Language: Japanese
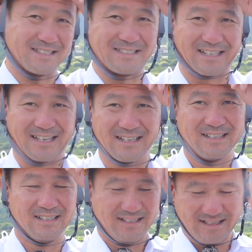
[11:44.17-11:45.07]
ずかしいね
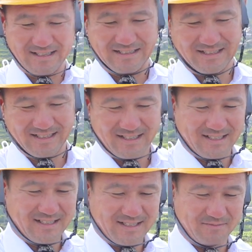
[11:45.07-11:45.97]

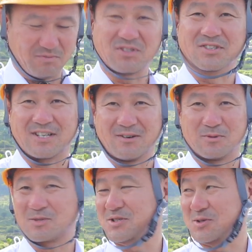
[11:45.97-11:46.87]
びっくりした
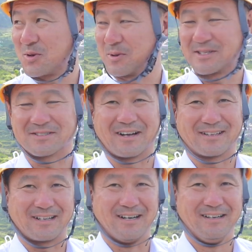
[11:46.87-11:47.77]
俺すぐそこまで気づか
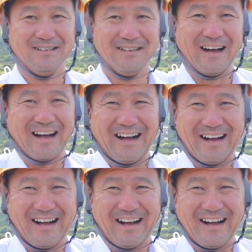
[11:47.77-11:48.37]
なかった